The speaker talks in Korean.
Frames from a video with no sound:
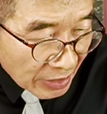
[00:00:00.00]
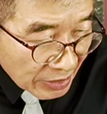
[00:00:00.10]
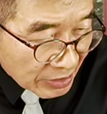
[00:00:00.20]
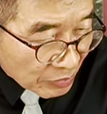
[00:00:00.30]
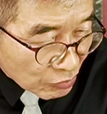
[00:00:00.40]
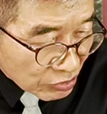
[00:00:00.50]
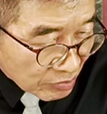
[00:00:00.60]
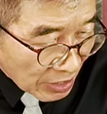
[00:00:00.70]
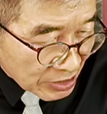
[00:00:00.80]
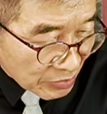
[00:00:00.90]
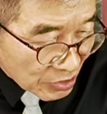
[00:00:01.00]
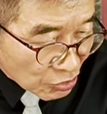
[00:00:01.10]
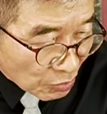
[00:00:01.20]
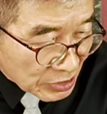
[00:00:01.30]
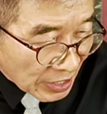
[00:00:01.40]
이게 무슨 말씀인지
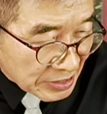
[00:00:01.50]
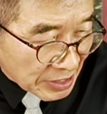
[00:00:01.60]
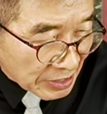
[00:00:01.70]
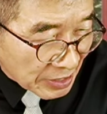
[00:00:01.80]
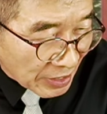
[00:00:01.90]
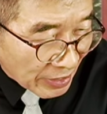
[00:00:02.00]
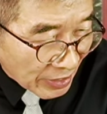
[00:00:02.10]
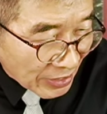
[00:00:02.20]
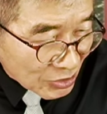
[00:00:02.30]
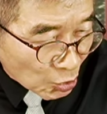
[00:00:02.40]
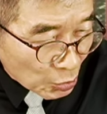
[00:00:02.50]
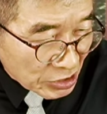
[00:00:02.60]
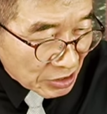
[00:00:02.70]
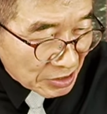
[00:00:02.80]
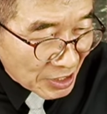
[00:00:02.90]
좀 자세하게
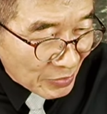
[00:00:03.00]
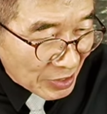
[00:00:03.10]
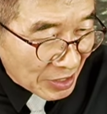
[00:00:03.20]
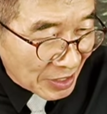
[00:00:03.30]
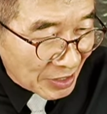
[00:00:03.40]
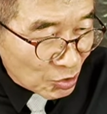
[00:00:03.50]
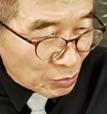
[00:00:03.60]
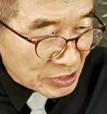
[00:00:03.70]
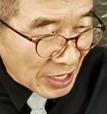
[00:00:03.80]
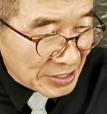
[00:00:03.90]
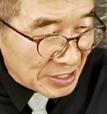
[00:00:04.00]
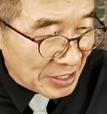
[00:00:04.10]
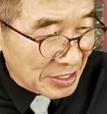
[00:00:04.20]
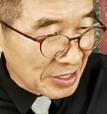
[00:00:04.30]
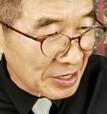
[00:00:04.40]
조청님이 좀
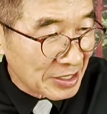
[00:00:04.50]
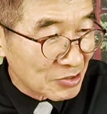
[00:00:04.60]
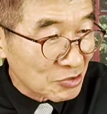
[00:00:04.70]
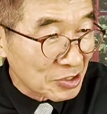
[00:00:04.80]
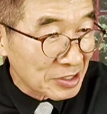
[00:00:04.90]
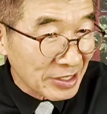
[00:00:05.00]
상세하게 이야기를 해줬죠.